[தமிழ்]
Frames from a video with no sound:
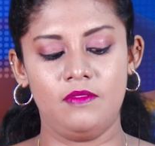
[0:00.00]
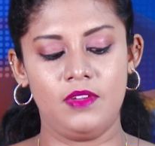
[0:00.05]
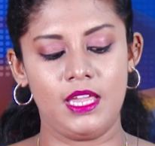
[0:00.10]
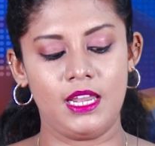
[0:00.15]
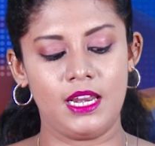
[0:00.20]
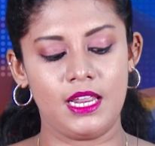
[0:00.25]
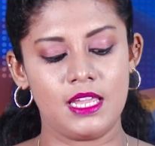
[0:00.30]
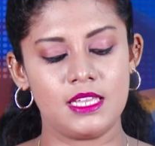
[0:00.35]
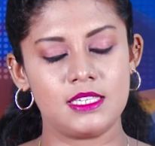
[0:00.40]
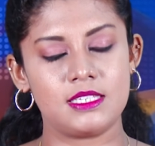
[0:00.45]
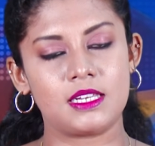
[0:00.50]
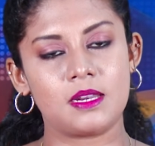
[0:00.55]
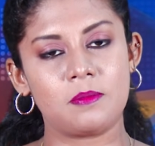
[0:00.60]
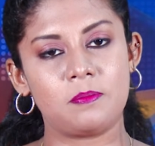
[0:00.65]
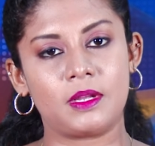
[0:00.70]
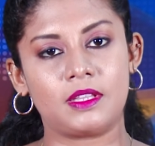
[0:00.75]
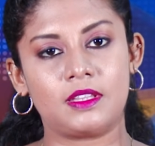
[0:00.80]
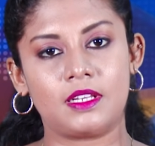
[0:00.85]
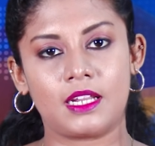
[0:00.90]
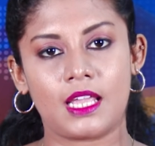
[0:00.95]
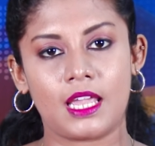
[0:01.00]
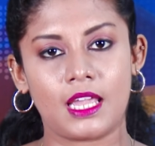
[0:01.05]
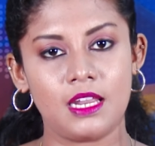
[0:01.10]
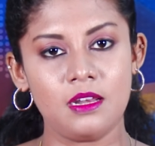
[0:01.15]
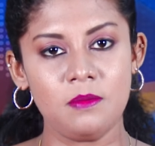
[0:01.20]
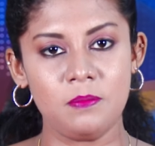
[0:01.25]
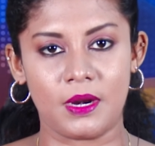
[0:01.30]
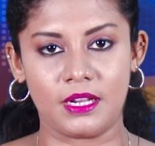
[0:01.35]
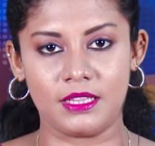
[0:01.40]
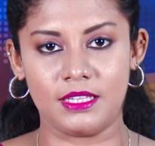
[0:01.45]
வீரகேசரி
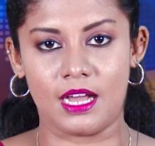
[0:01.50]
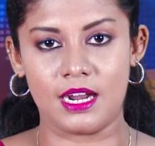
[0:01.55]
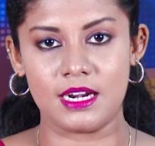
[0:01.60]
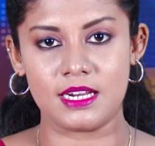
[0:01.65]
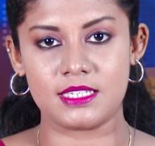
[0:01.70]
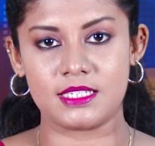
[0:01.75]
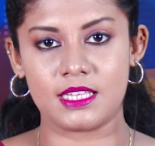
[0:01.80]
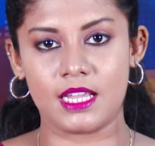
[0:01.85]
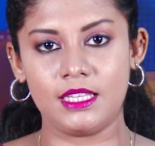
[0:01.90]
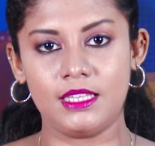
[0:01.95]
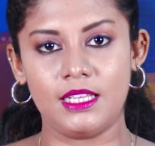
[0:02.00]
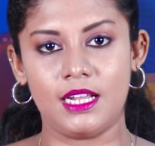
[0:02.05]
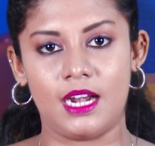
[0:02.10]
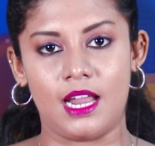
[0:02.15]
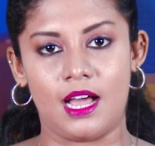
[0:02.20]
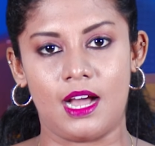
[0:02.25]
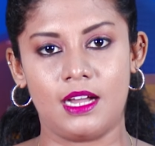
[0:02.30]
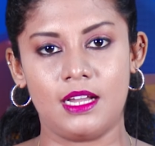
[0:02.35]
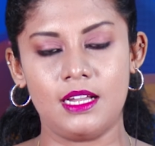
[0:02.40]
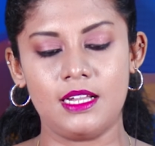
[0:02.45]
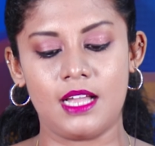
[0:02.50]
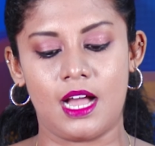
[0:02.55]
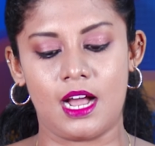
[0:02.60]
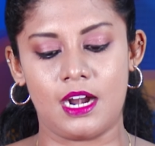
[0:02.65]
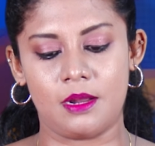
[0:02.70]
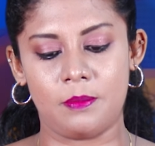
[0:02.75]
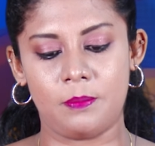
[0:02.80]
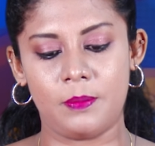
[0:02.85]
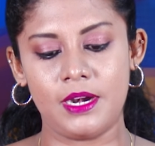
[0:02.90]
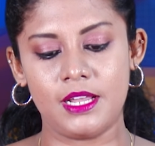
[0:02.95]
பத்திரிகையின் பிரதான செய்திகளாக
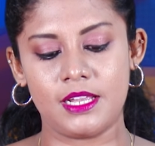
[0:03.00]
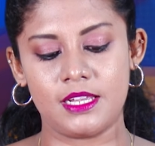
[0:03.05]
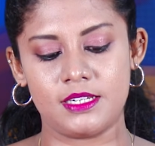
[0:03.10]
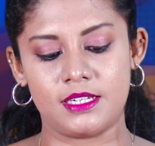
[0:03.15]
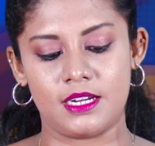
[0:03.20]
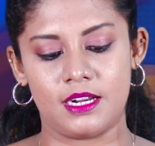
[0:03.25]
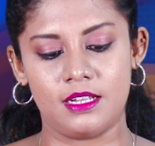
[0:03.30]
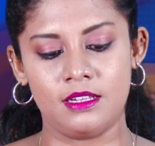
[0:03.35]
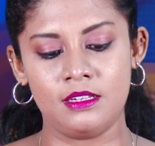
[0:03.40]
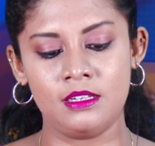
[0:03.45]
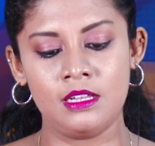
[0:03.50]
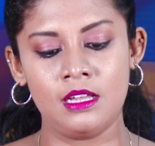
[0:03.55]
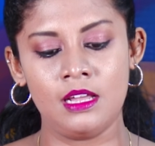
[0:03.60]
காணப்படுகின்றன